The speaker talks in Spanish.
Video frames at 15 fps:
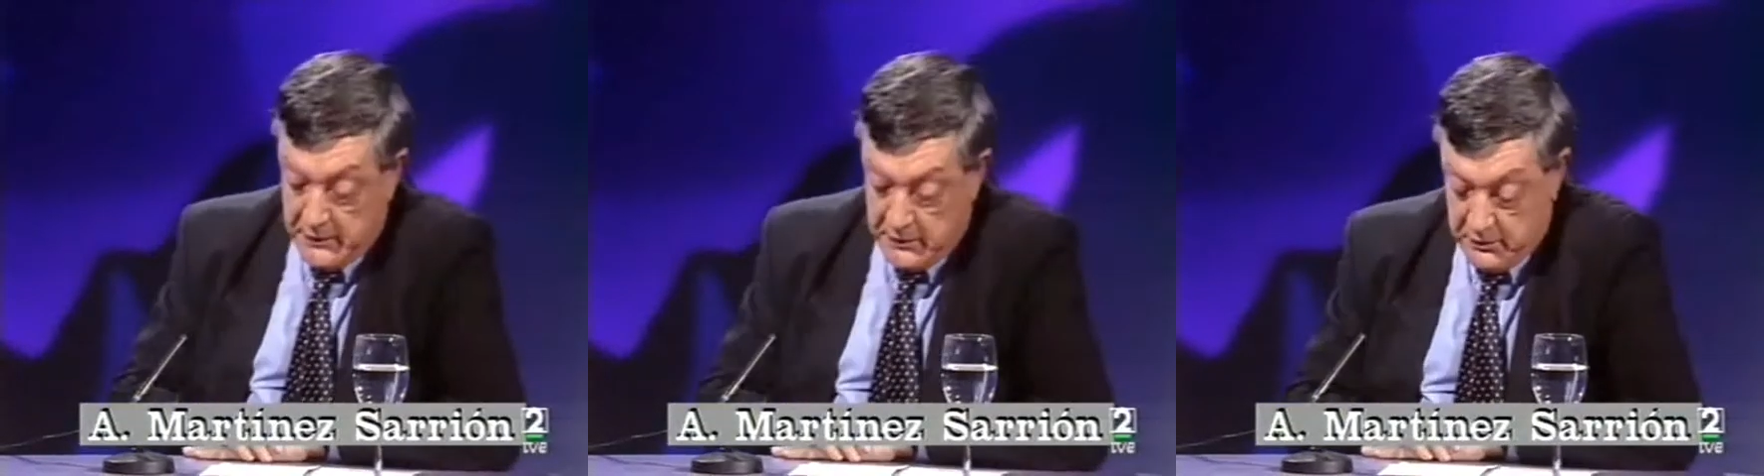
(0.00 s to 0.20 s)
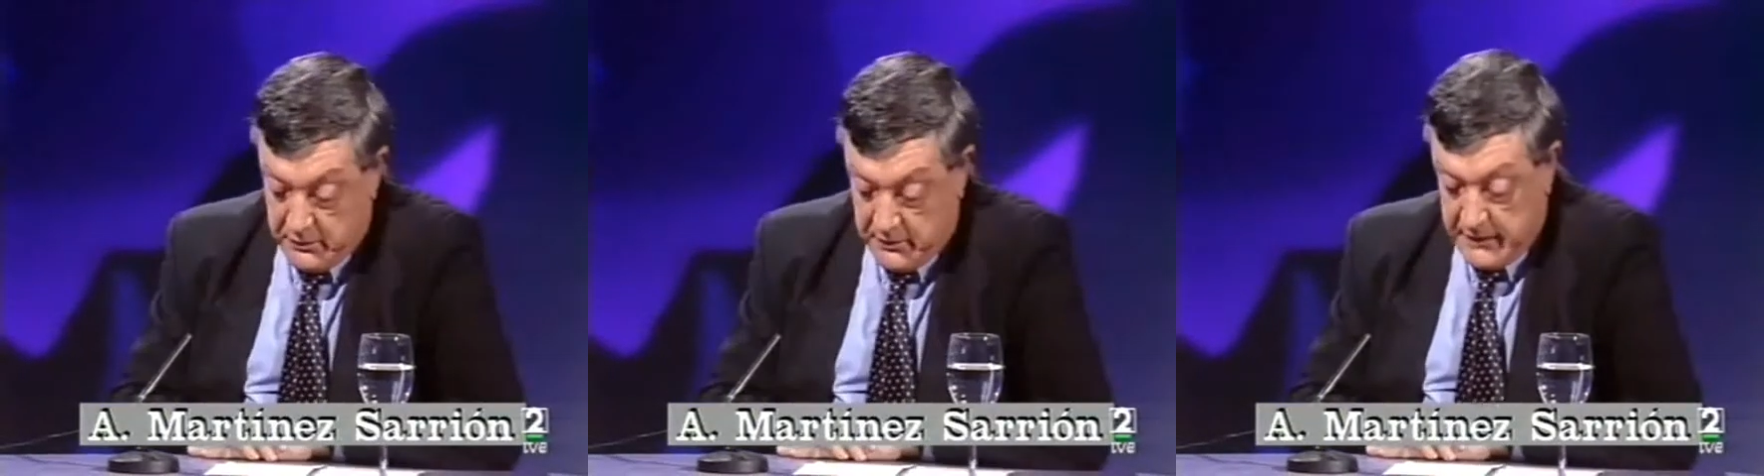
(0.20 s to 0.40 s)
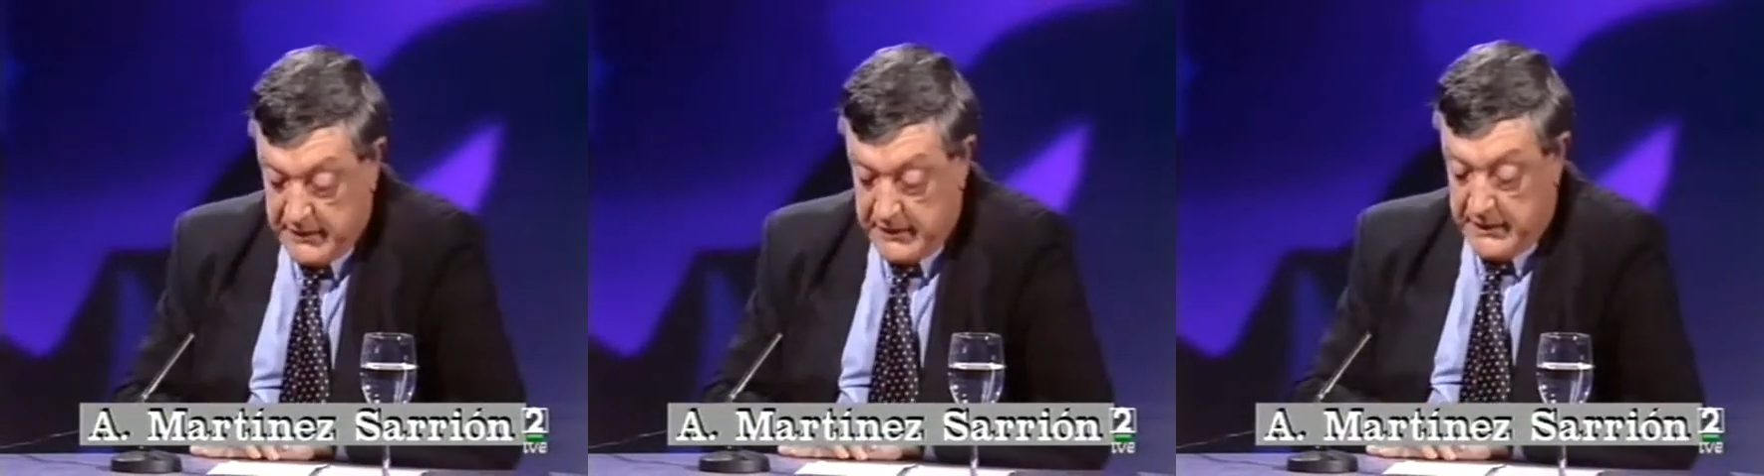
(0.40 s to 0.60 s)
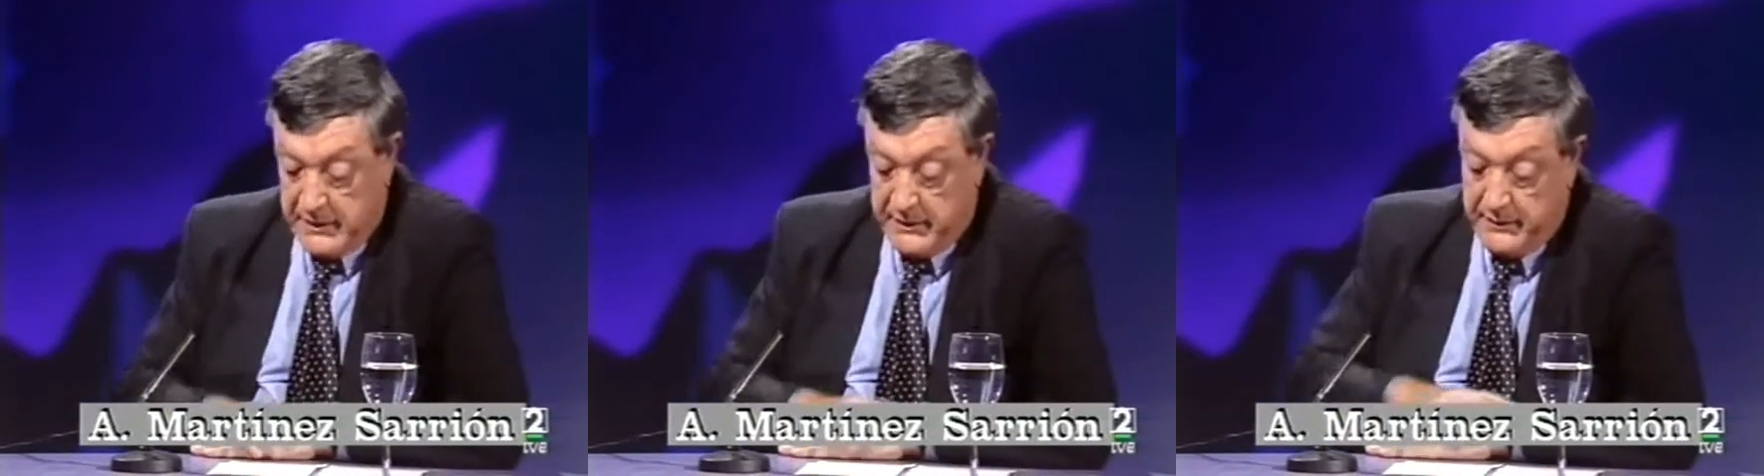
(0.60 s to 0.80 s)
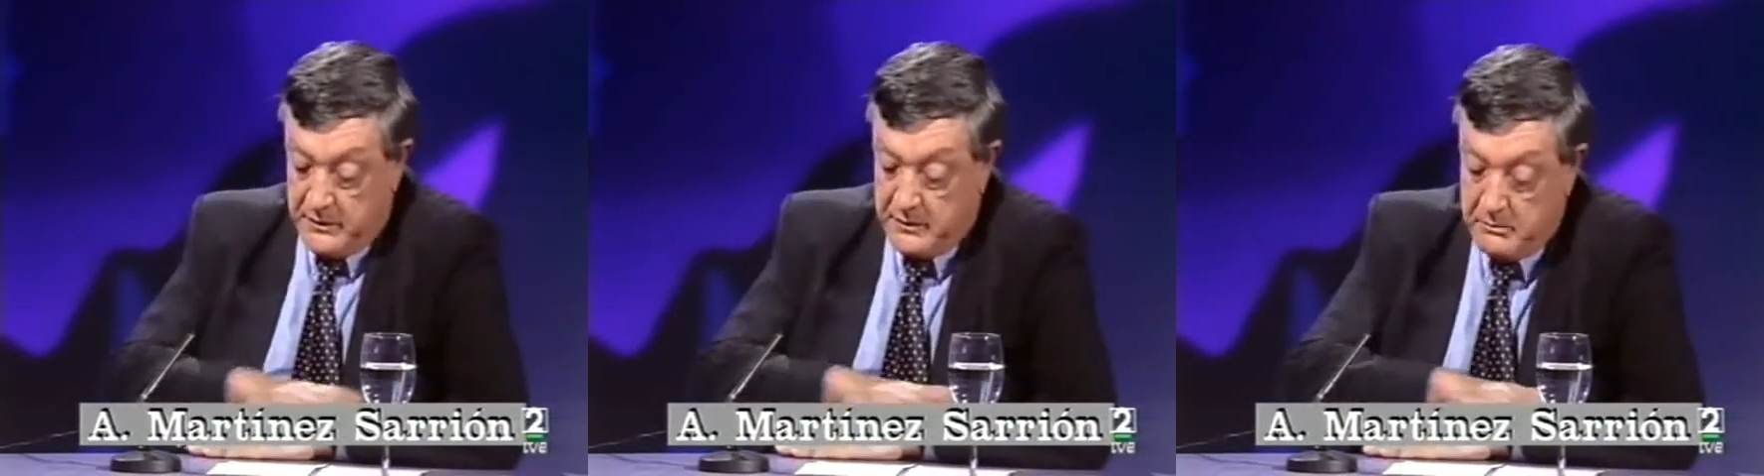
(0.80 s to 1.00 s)
neoyorquina
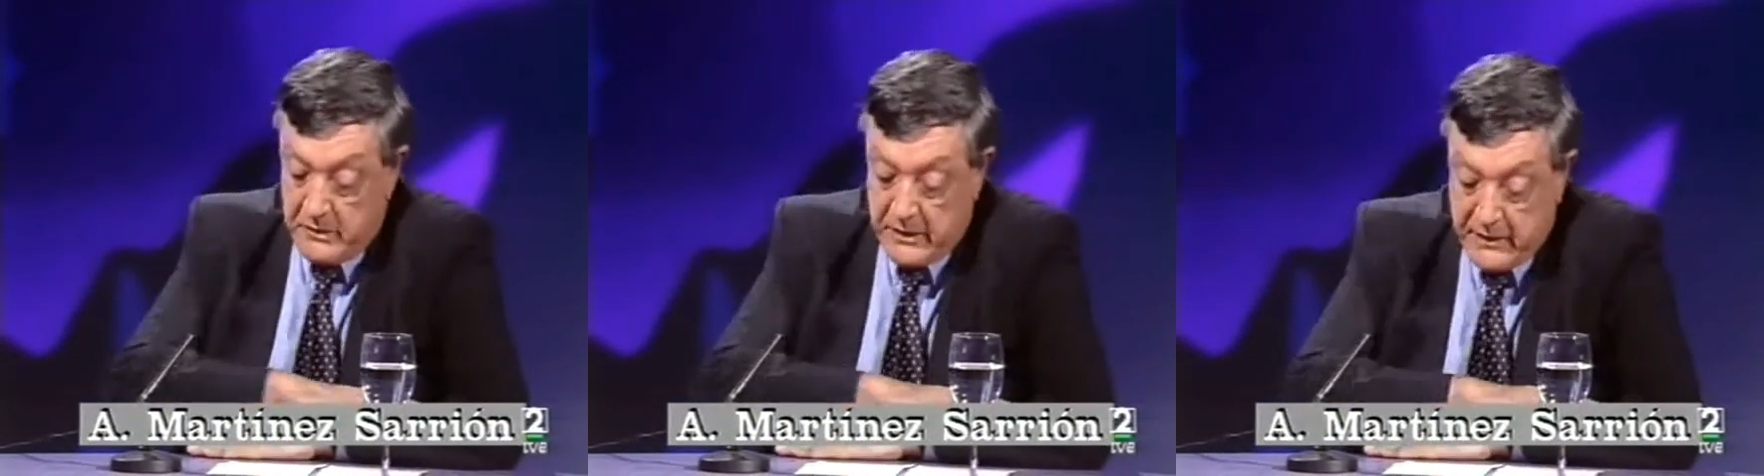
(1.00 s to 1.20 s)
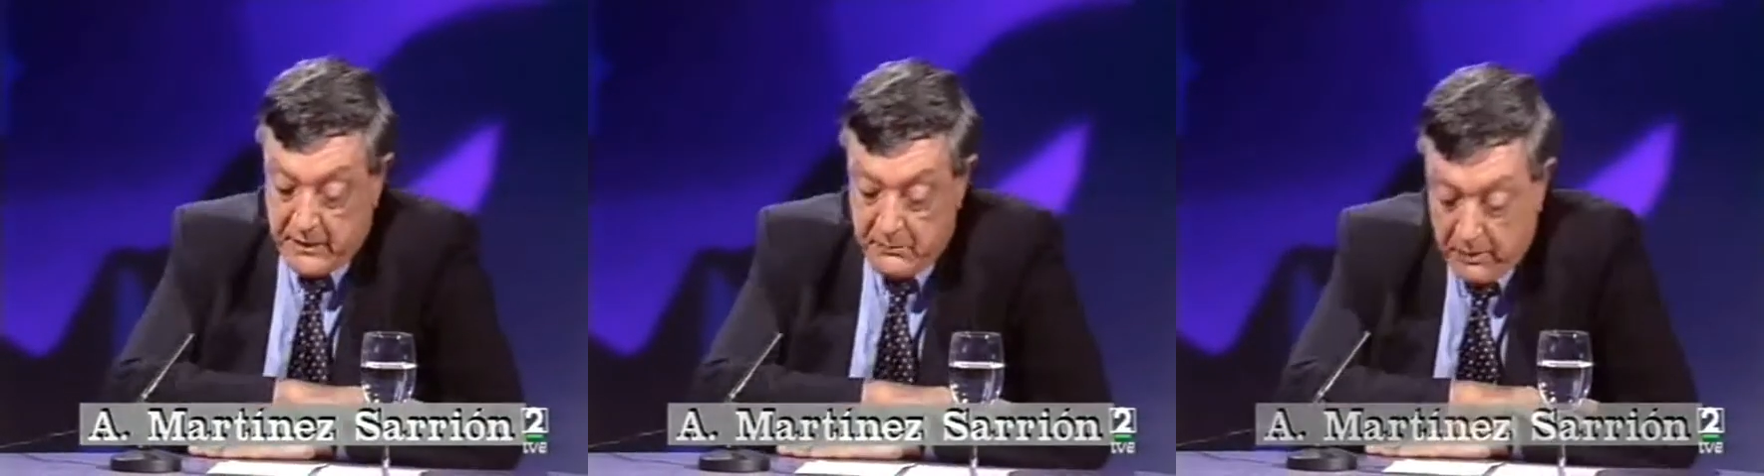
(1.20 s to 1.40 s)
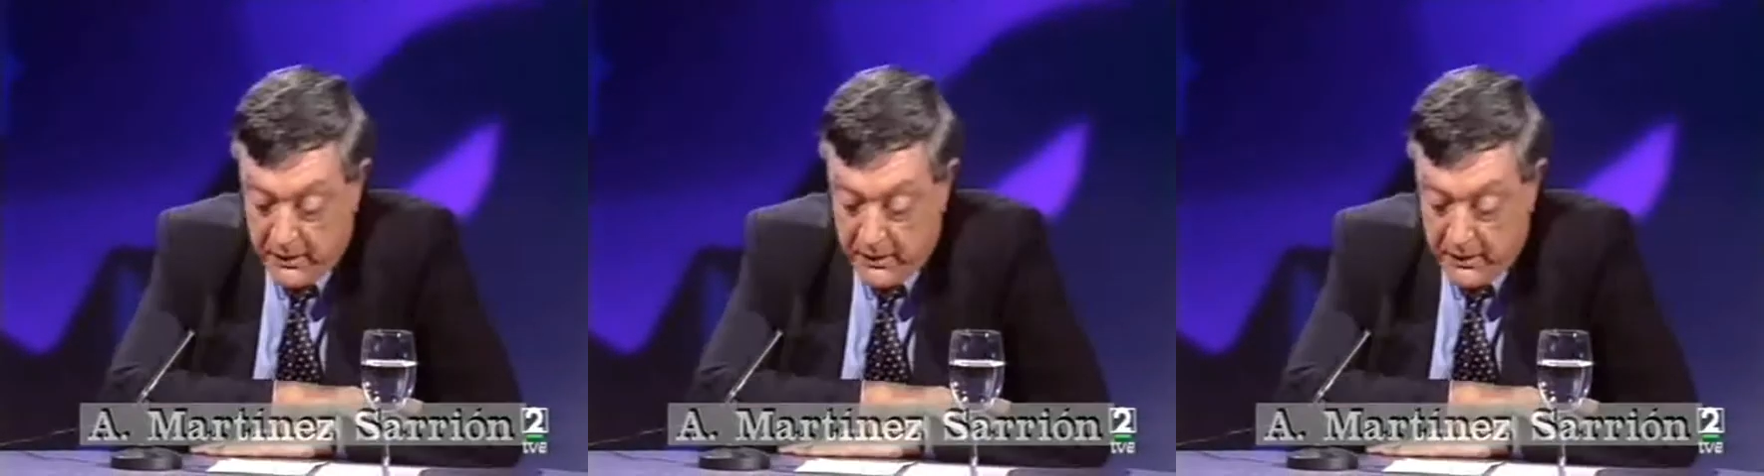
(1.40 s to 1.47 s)
que la hace como nadie.